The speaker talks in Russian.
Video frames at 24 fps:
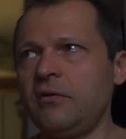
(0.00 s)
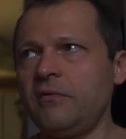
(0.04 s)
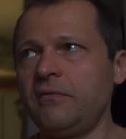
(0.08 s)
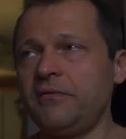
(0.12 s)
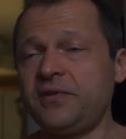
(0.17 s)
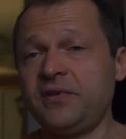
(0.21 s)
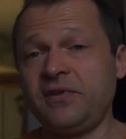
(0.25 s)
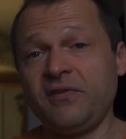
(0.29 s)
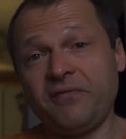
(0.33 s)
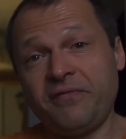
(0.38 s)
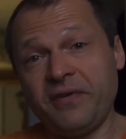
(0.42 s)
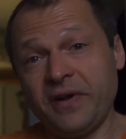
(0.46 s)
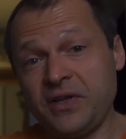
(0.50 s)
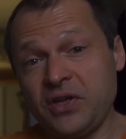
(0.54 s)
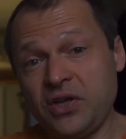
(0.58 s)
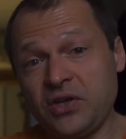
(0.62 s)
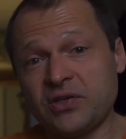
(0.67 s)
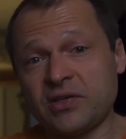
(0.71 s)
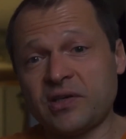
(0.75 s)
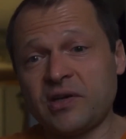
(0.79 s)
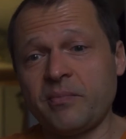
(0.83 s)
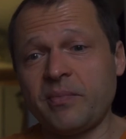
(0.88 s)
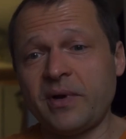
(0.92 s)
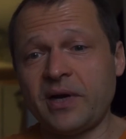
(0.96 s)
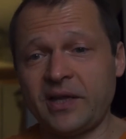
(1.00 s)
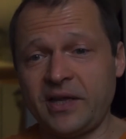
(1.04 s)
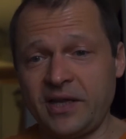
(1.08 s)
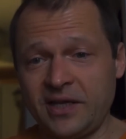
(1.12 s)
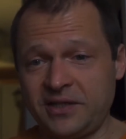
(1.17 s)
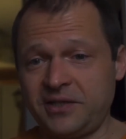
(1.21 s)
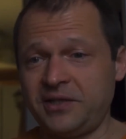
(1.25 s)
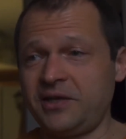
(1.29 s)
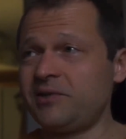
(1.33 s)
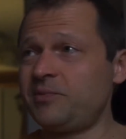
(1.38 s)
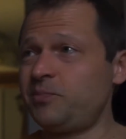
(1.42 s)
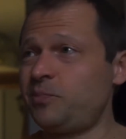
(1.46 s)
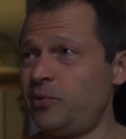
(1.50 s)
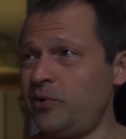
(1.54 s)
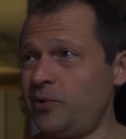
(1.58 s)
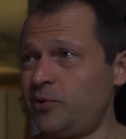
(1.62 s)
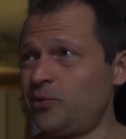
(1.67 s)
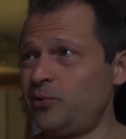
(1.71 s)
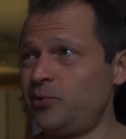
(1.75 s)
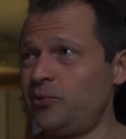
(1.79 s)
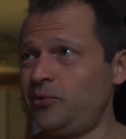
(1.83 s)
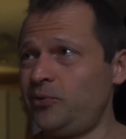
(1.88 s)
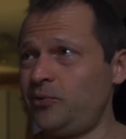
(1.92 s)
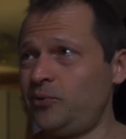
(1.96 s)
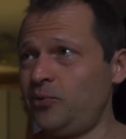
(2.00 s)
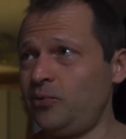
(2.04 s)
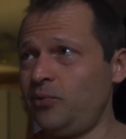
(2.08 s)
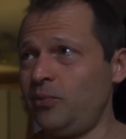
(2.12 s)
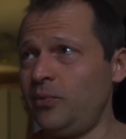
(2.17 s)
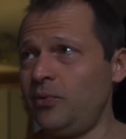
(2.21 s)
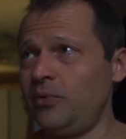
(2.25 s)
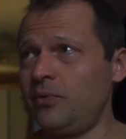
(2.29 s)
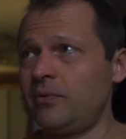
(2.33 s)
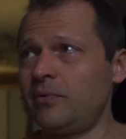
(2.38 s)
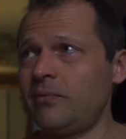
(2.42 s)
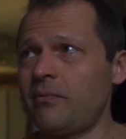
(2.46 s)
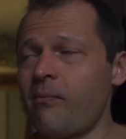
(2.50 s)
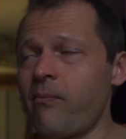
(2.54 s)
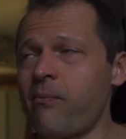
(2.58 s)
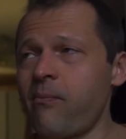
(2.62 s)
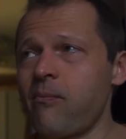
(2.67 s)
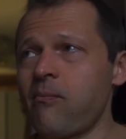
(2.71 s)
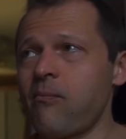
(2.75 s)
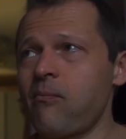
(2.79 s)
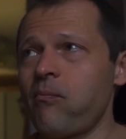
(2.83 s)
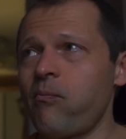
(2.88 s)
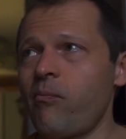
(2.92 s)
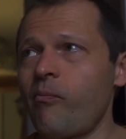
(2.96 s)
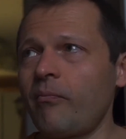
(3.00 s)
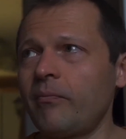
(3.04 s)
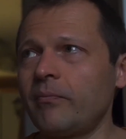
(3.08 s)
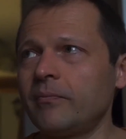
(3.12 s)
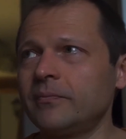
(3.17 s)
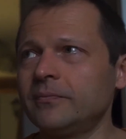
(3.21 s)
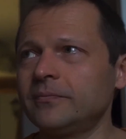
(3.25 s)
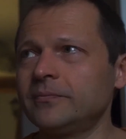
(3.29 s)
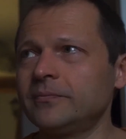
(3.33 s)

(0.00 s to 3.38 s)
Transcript: В симфоническом оркестре используют тубу. У нас